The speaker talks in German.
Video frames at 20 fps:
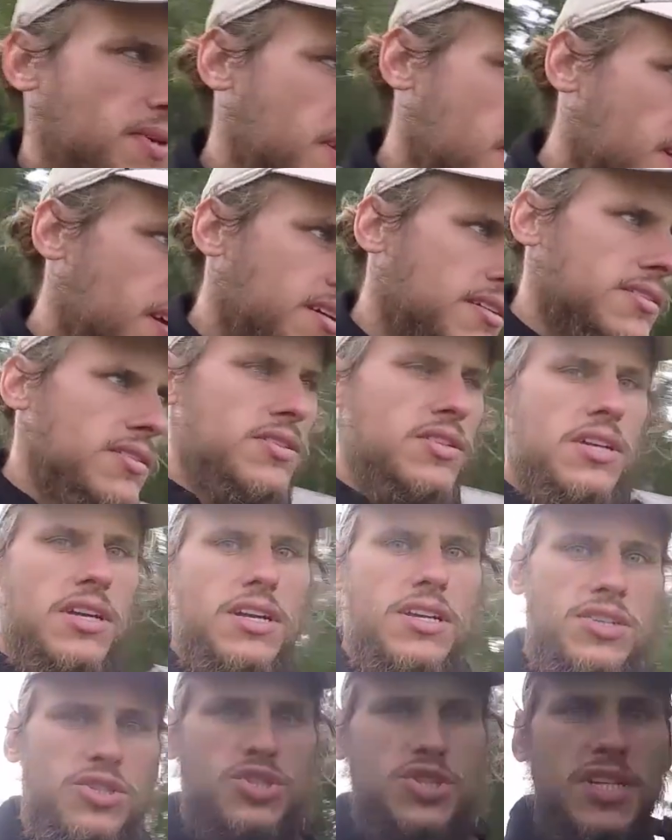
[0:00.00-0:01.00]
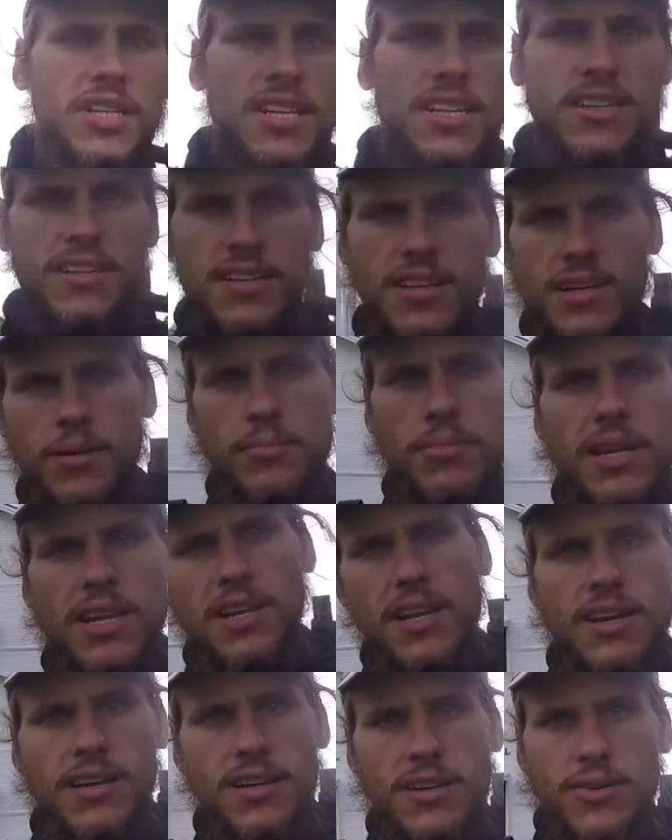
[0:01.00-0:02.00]
bei der stillen
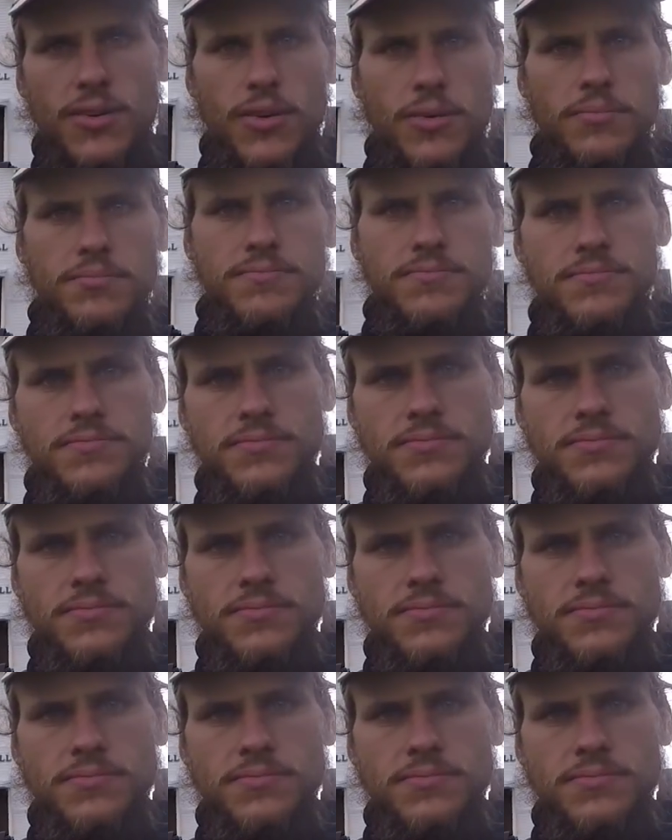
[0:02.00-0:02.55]
Kapelle angekommen.